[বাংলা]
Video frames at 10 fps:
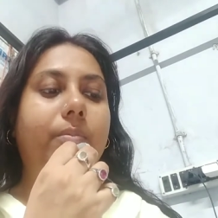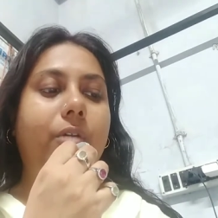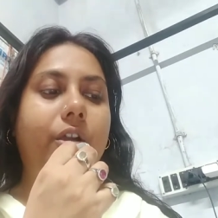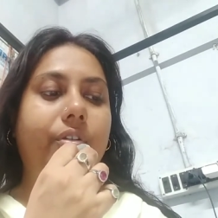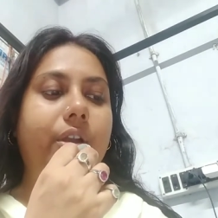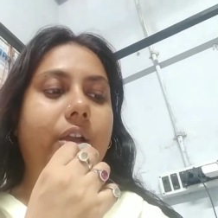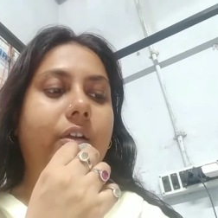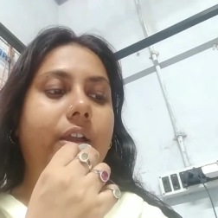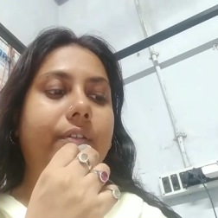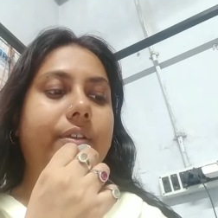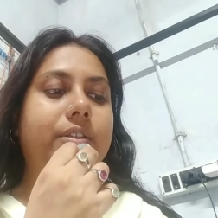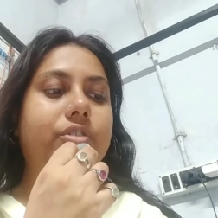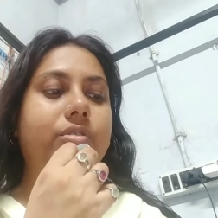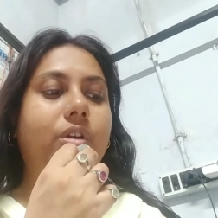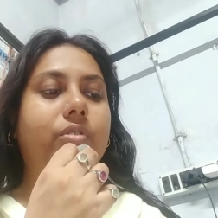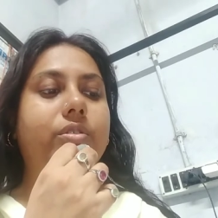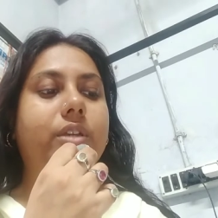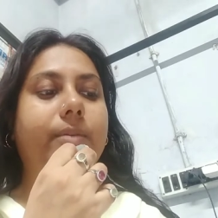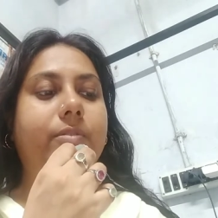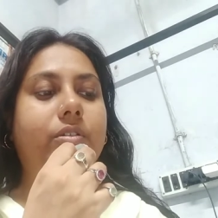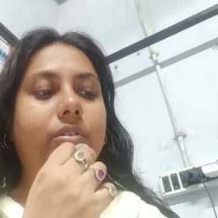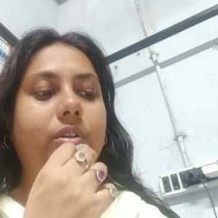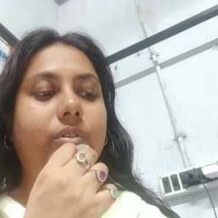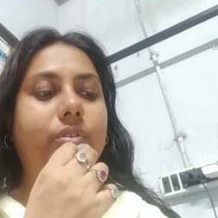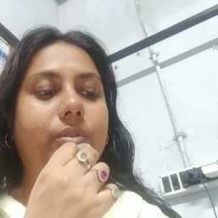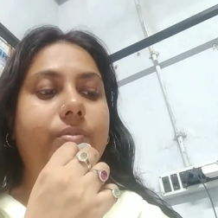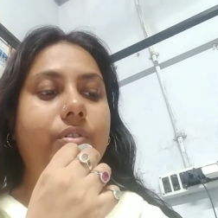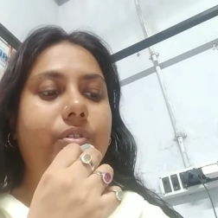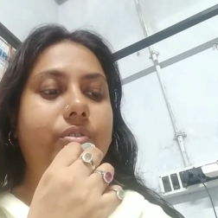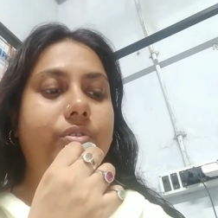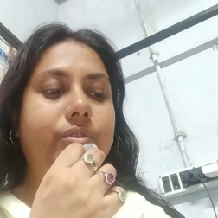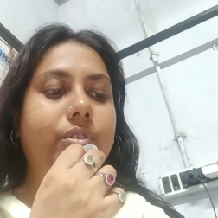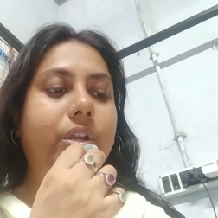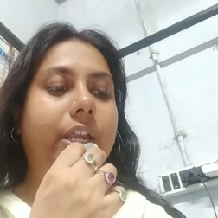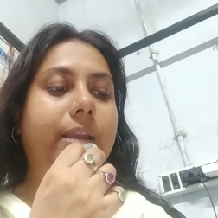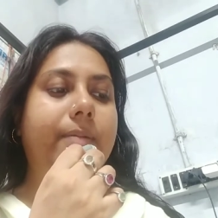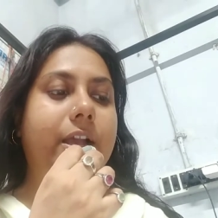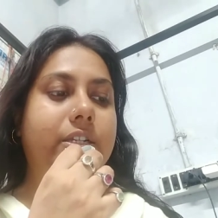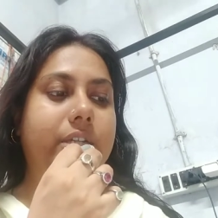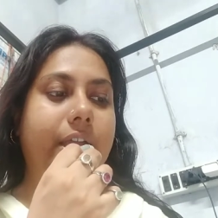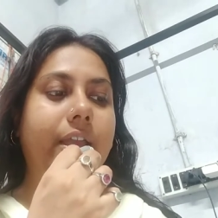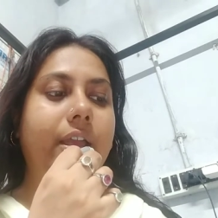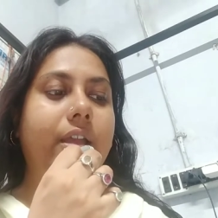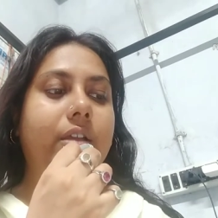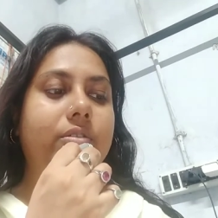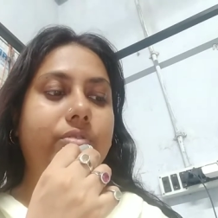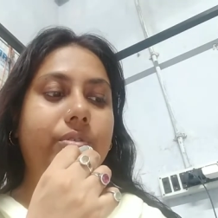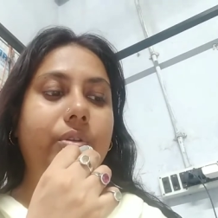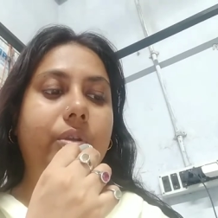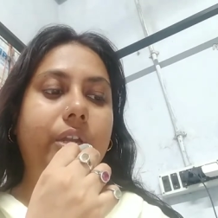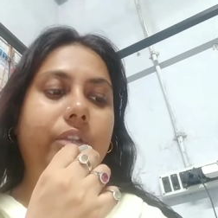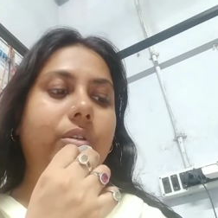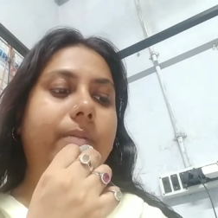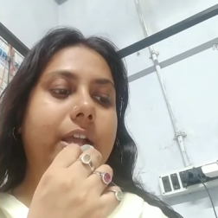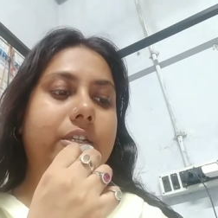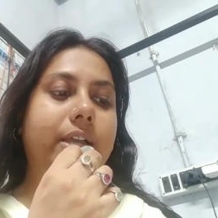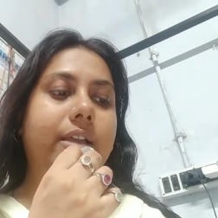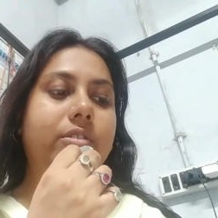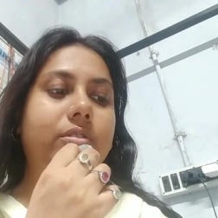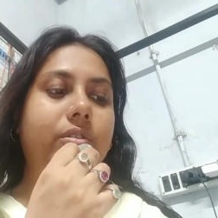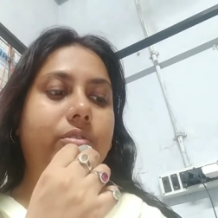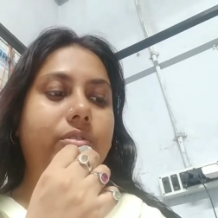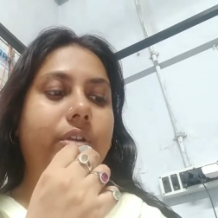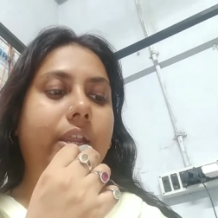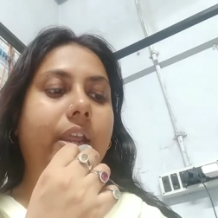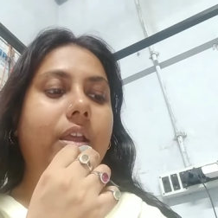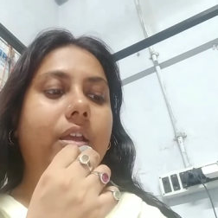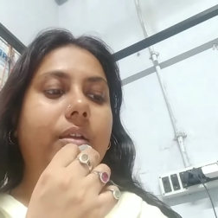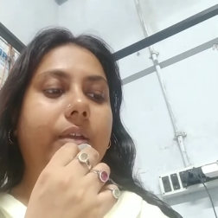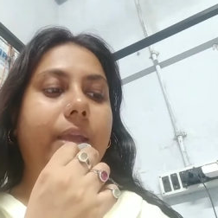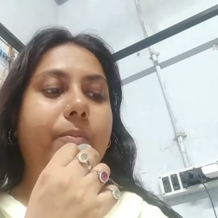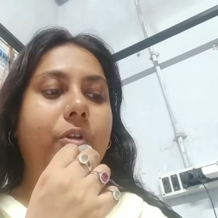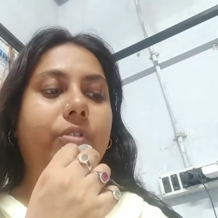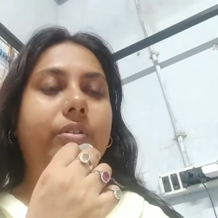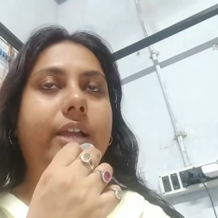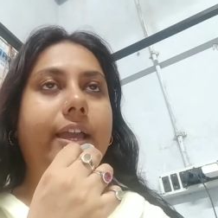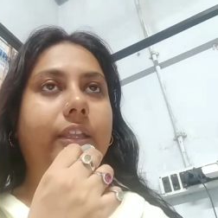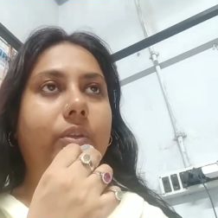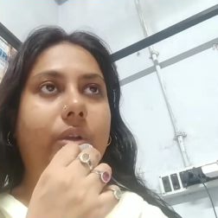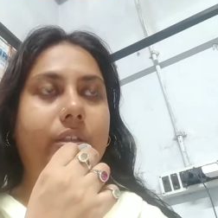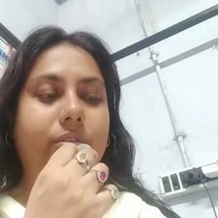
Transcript: বর্ণনা করা হয়েছে সহজ এবং খুব সুললীল ভাষায় সুললিত ভাষায় স্তোত্রটিকে মনোগ্রাহী তোলে